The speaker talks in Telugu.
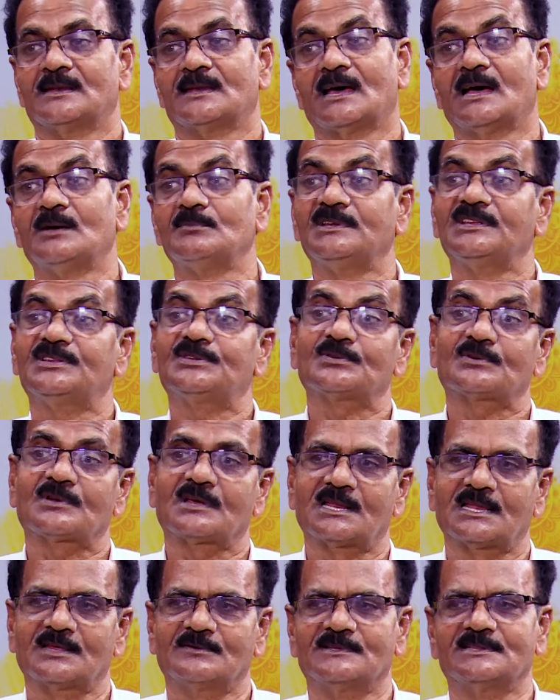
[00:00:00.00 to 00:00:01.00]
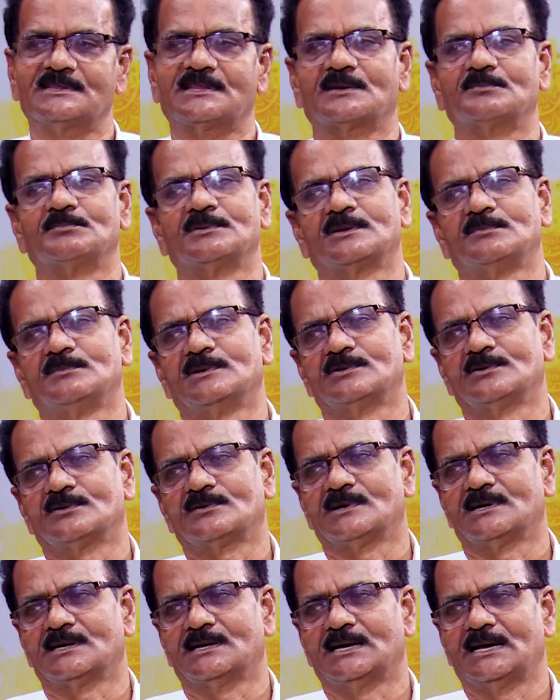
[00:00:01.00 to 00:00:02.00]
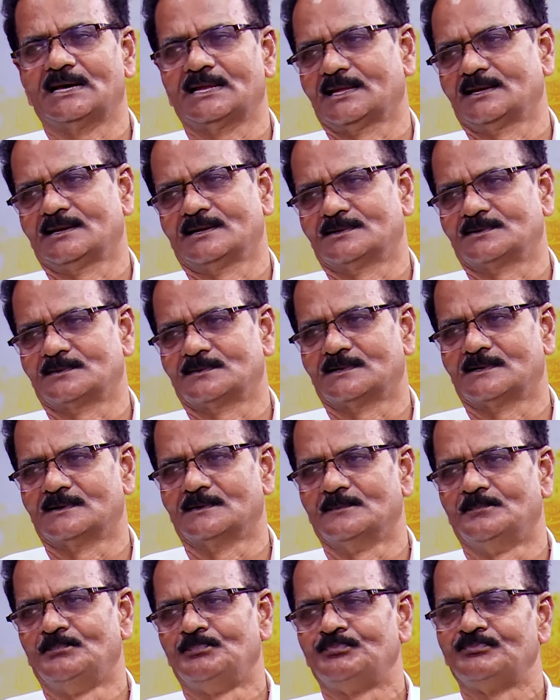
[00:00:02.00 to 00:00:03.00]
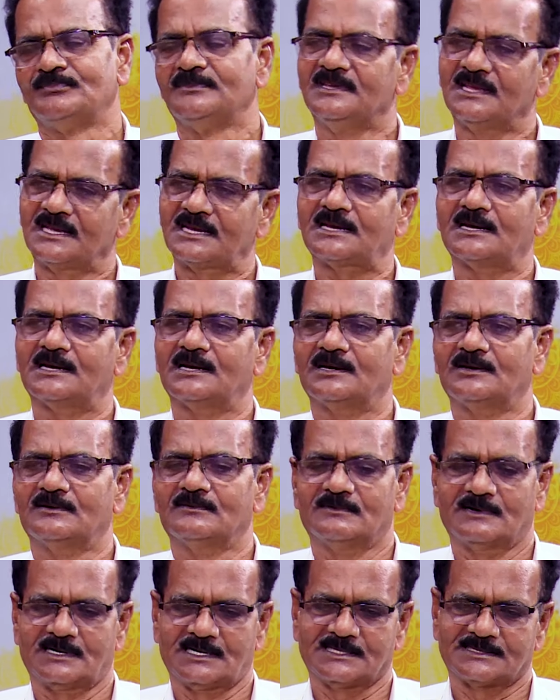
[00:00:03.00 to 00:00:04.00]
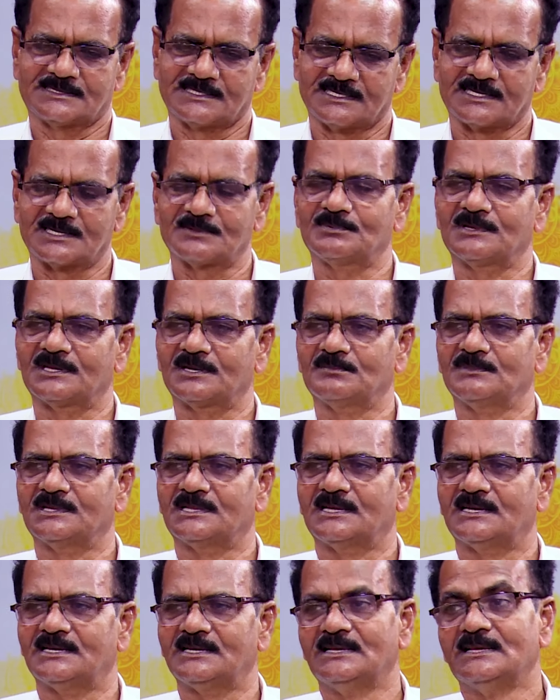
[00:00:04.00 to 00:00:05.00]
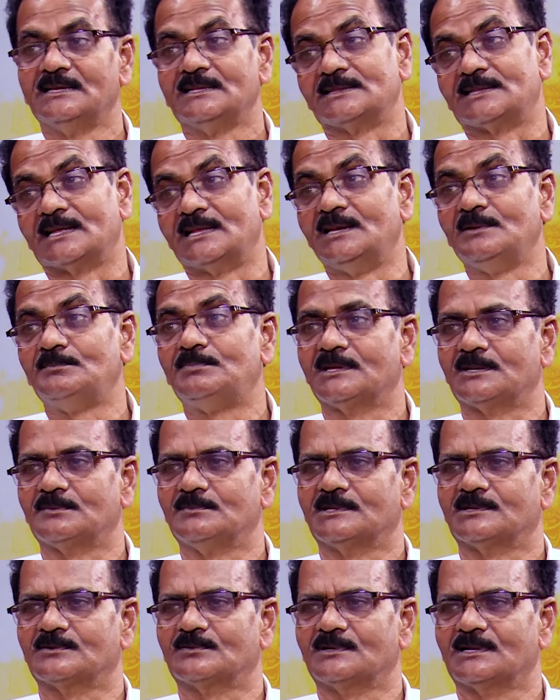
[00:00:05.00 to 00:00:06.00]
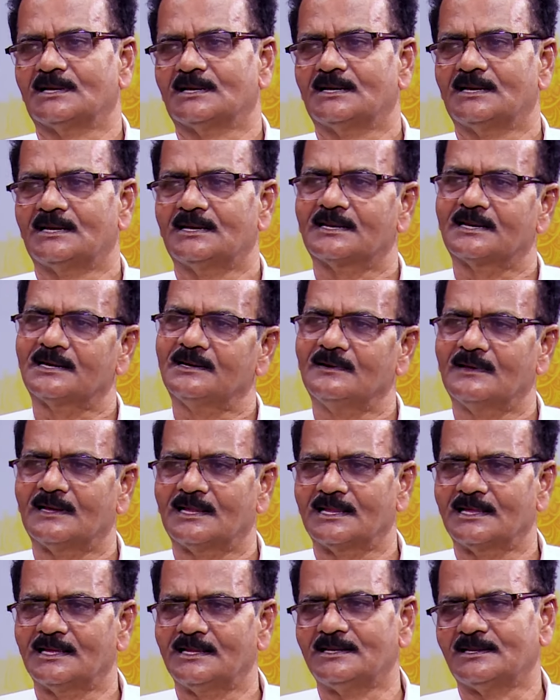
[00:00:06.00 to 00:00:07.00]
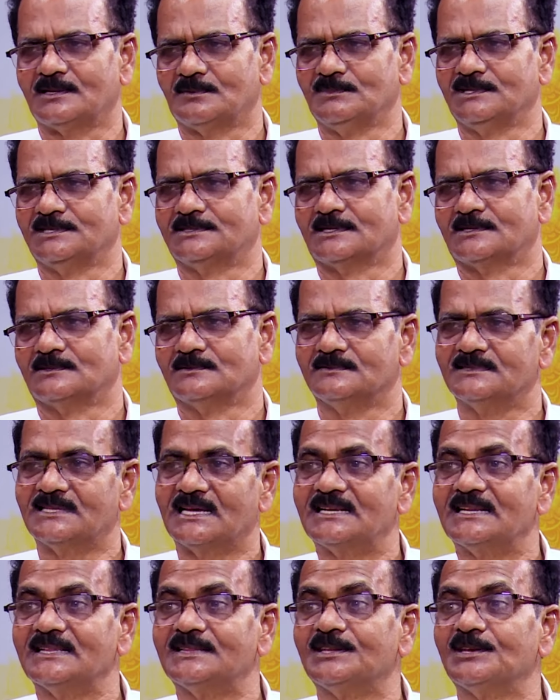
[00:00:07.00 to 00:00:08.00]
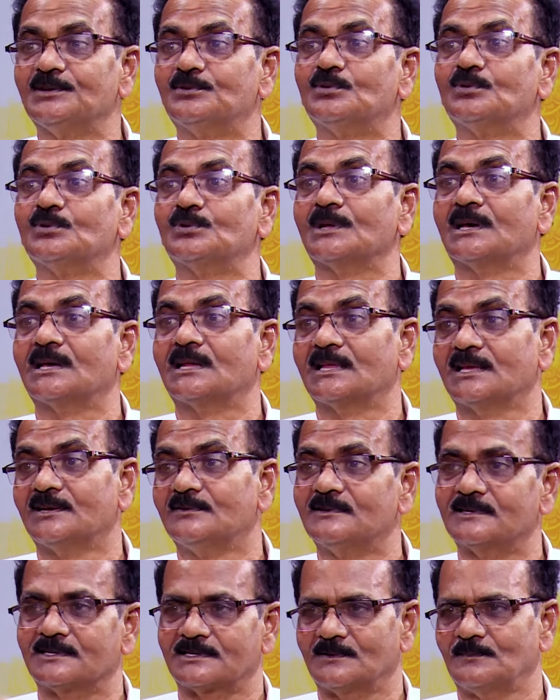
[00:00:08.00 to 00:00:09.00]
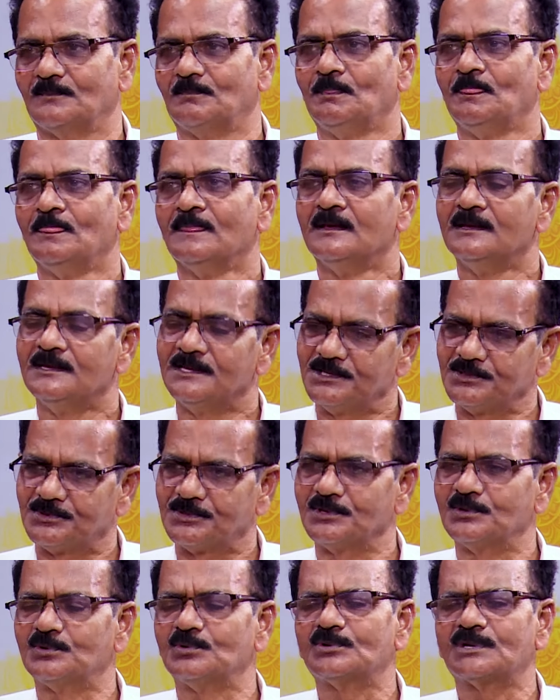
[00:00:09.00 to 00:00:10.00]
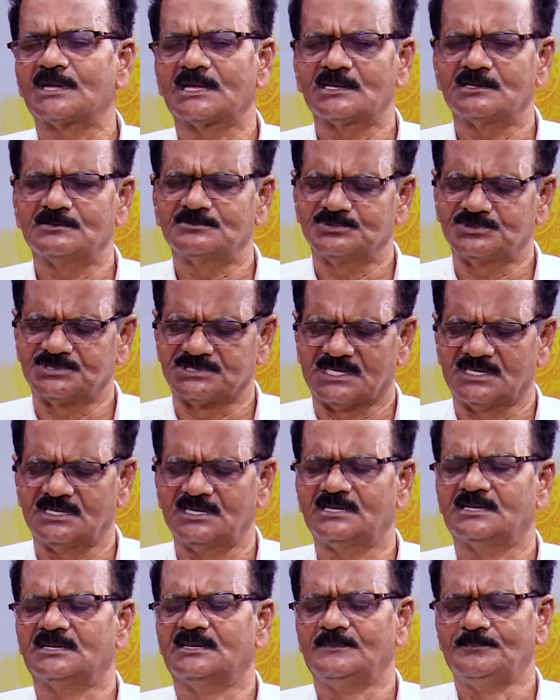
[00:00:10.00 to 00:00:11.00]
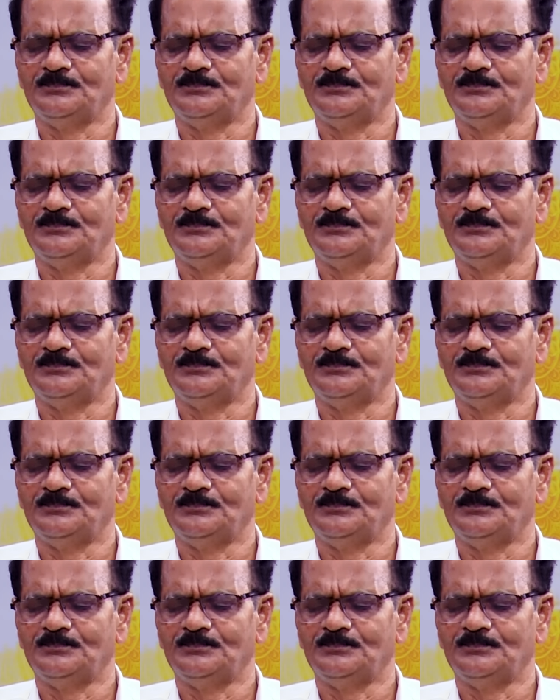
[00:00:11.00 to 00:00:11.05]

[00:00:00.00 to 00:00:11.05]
నామేశ్వర ఆలయం అని తన పేరు మీద ఒక ఆలయం కట్టుకున్నాడు ఇంకా వాళ్ళ తండ్రి పేరు మీద తల్లి పేరు మీద కూడా రెండు ఆలయాలు నిర్మించాడు దాన్ని త్రికూట ఆలయం అంటాం ఈ త్రికూట ఆలయం చాలా